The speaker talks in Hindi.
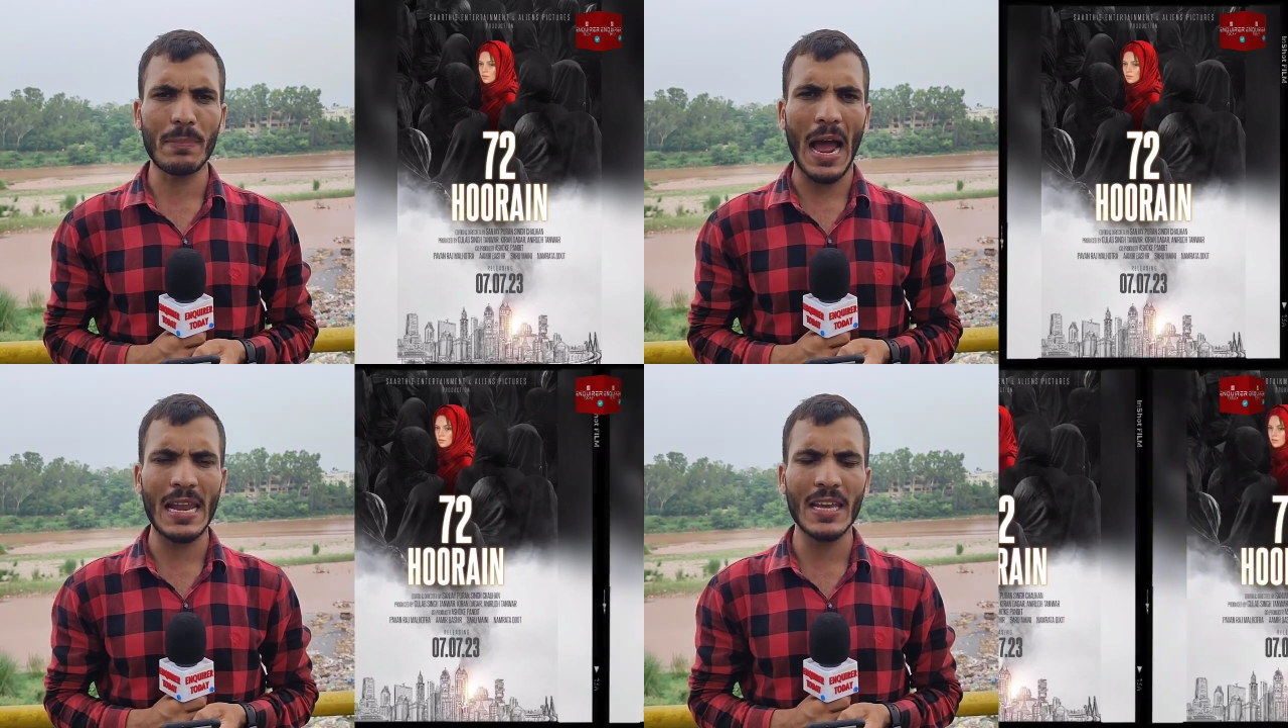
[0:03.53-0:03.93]

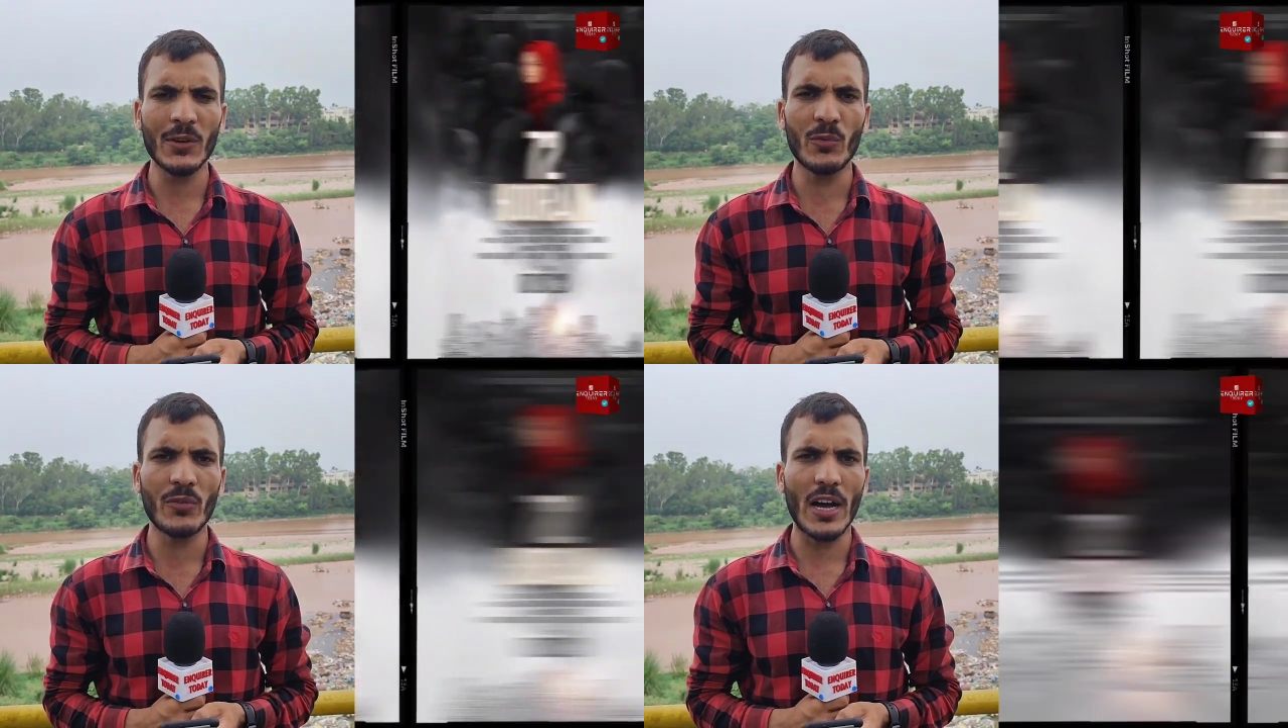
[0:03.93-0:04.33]
पहले
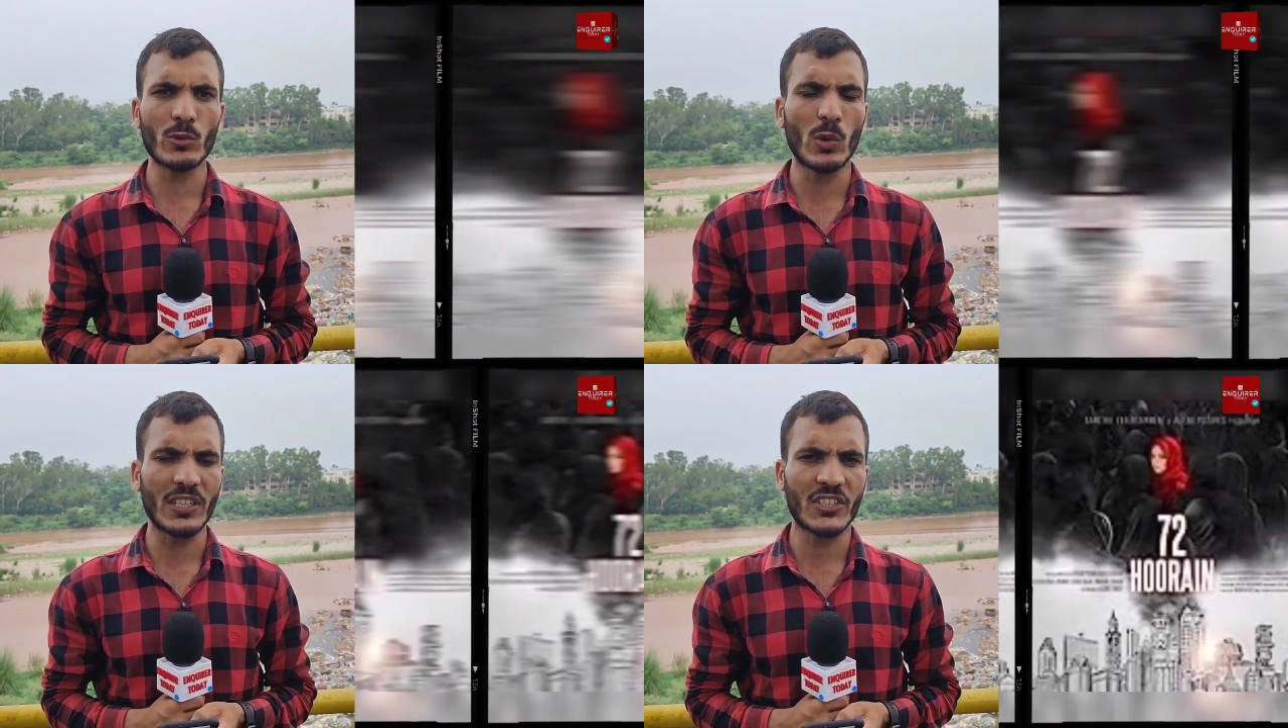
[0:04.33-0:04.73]
ही
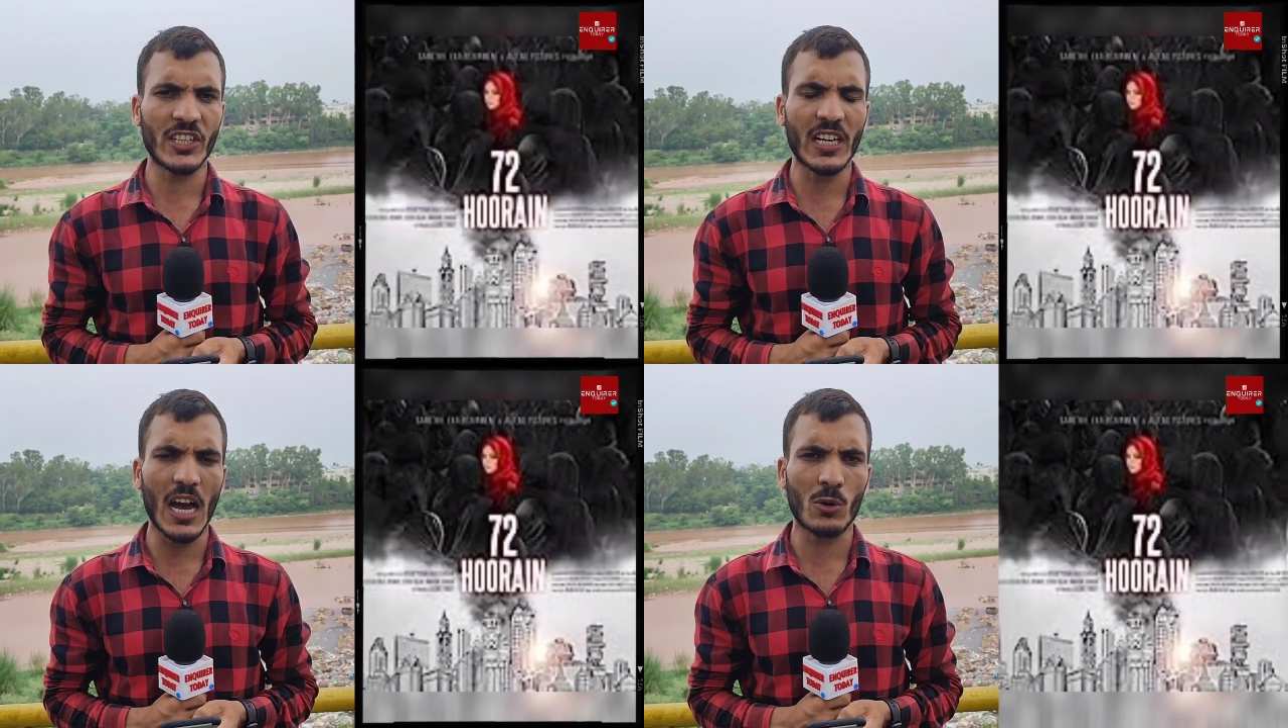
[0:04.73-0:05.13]
विवादों का
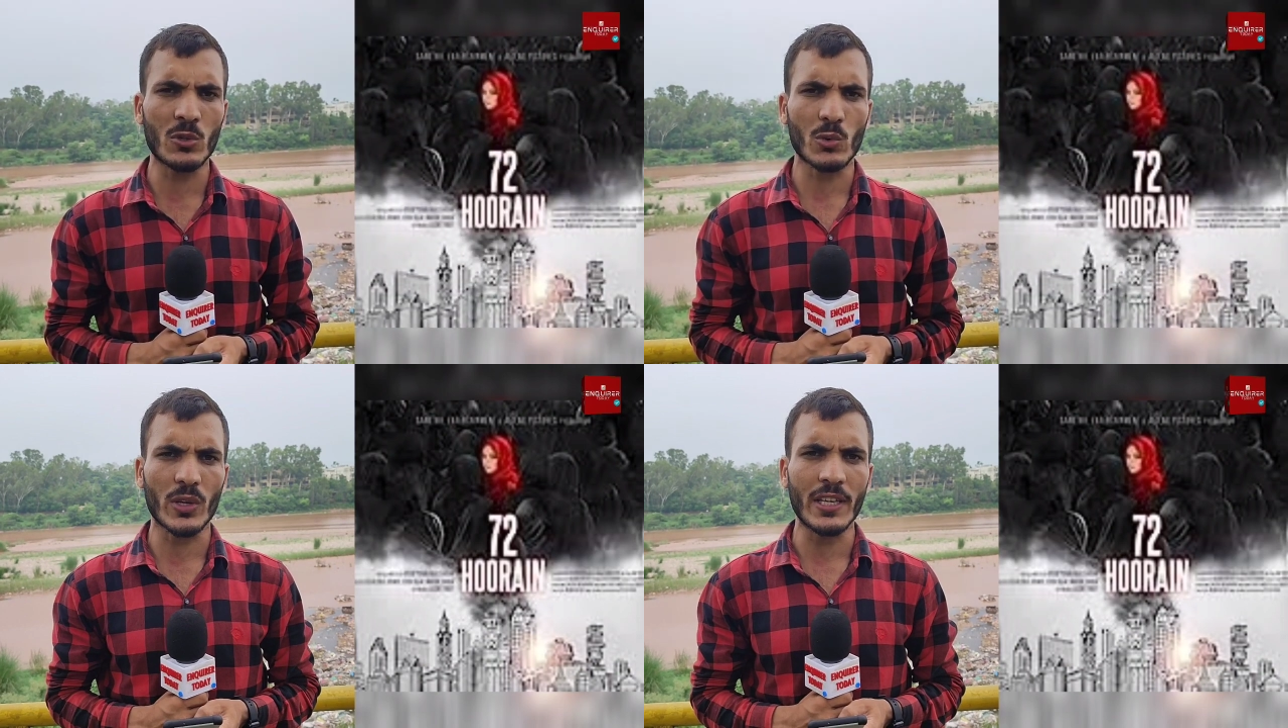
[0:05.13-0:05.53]
शिकार
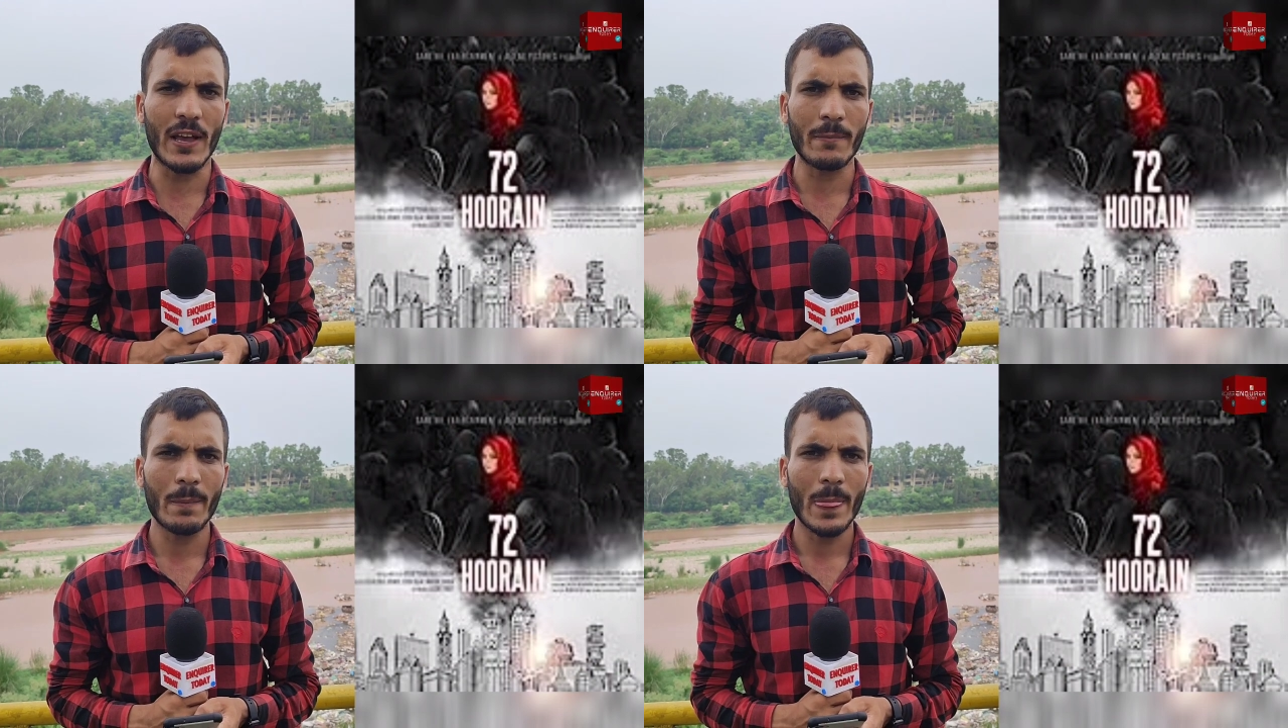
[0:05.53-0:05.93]
हो चुकी
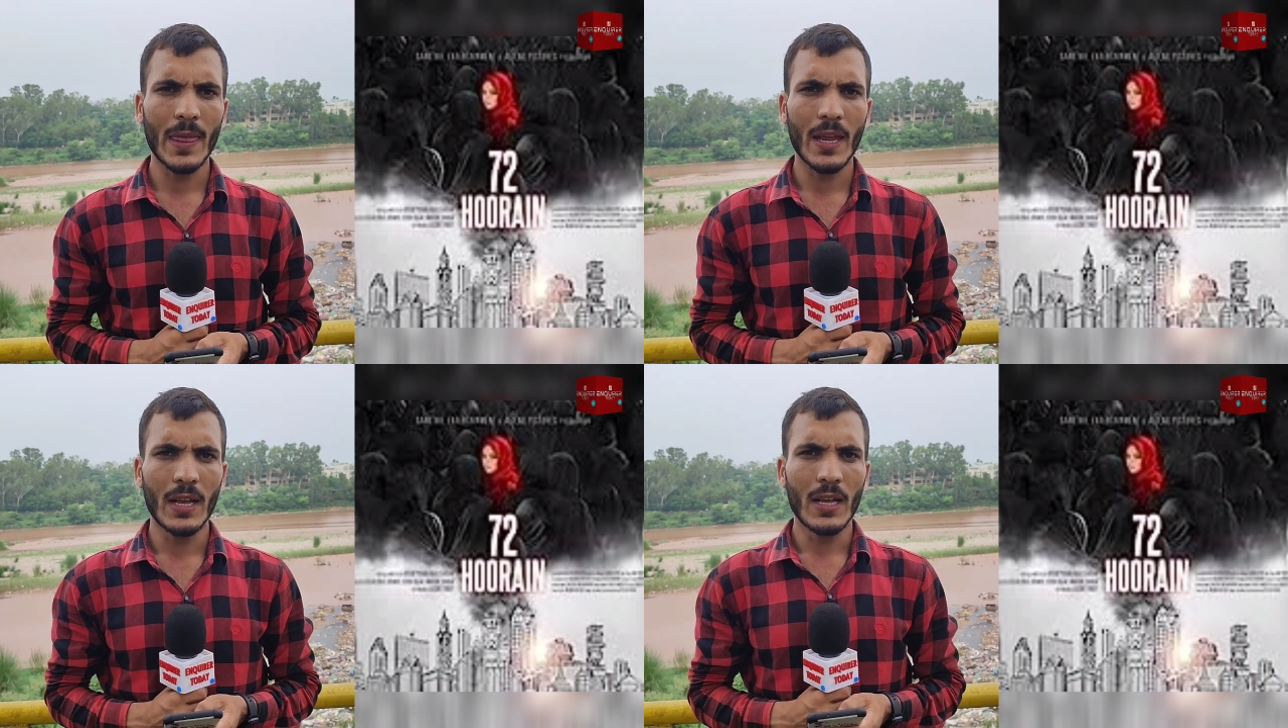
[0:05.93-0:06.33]
है
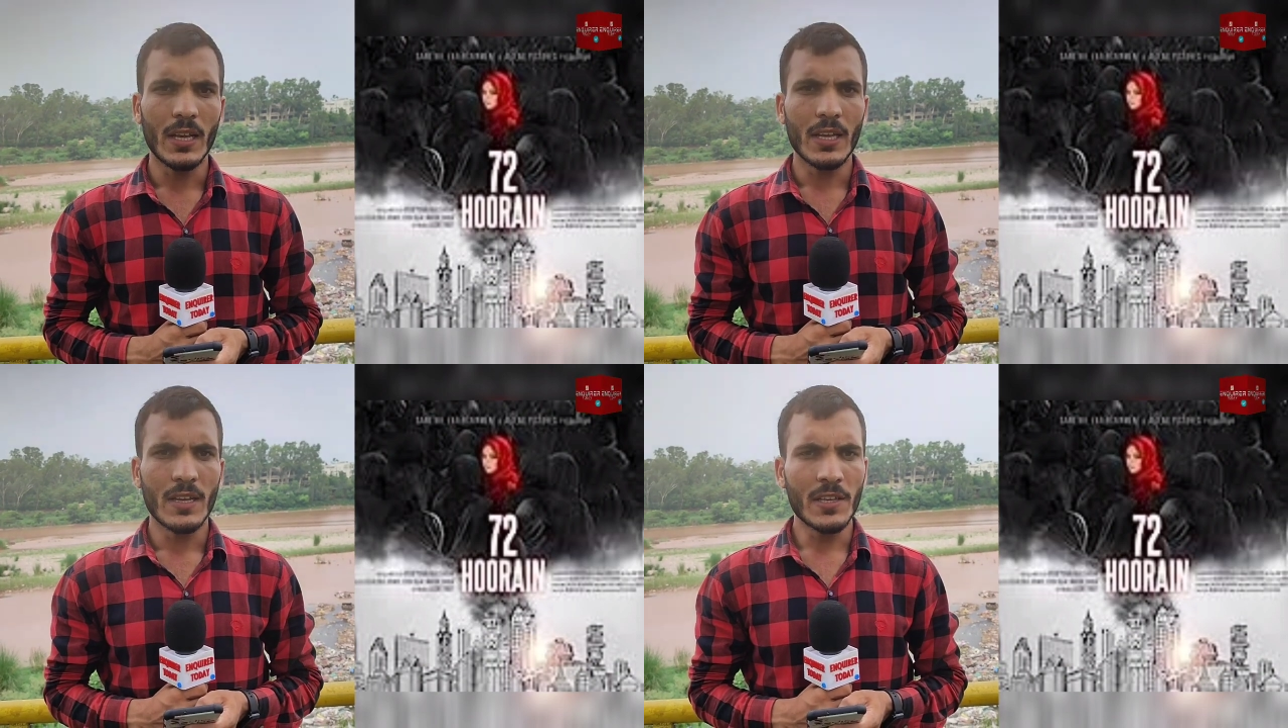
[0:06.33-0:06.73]

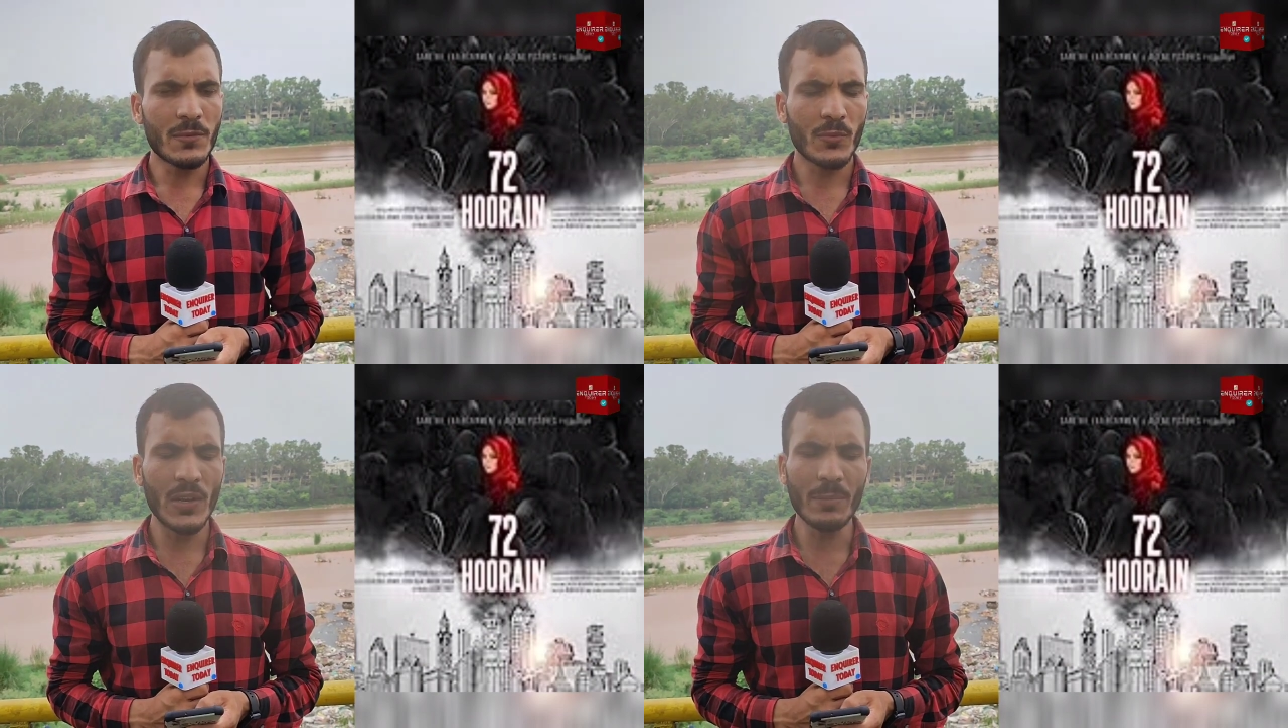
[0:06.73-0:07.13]

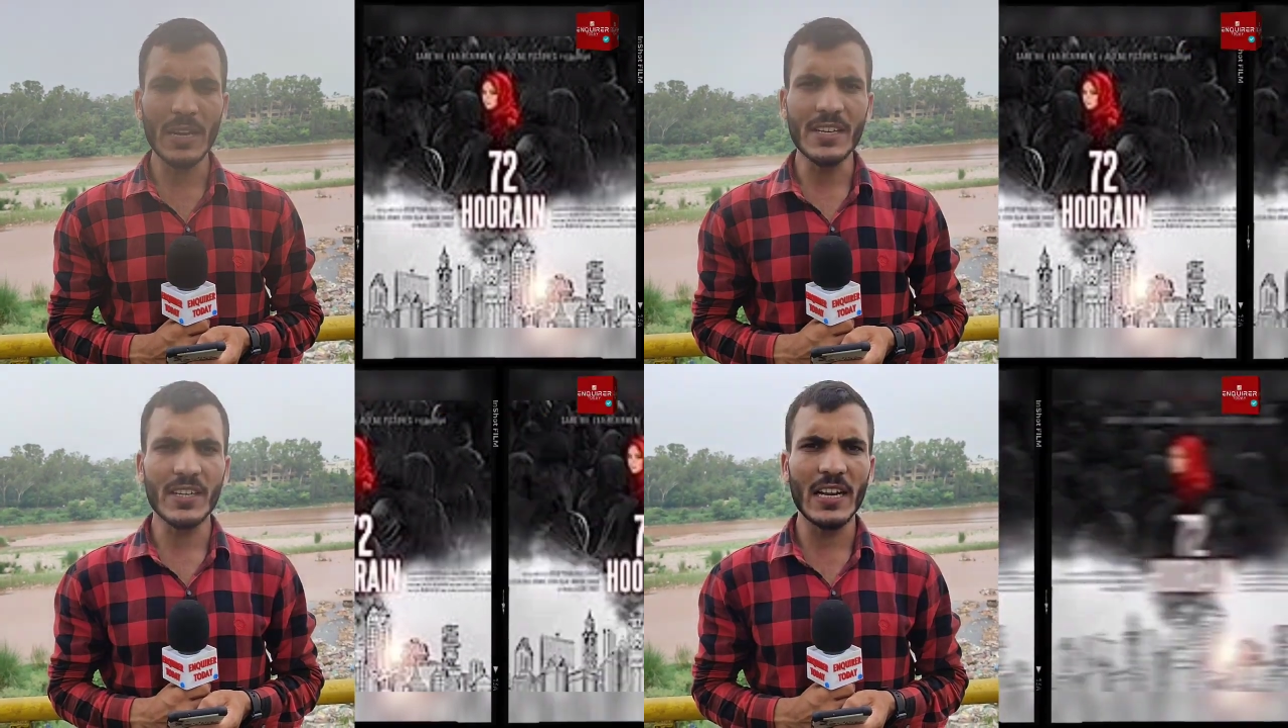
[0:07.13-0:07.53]
इस फिल्म
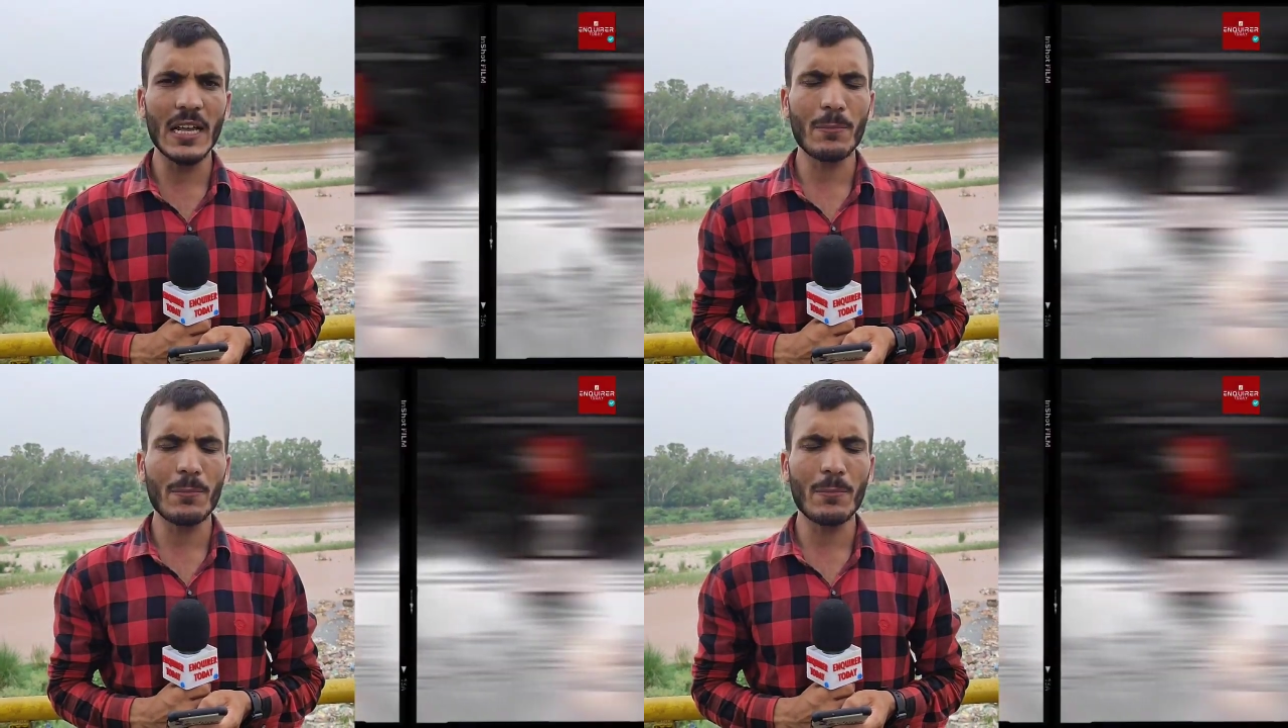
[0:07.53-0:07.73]
के ट्रेलर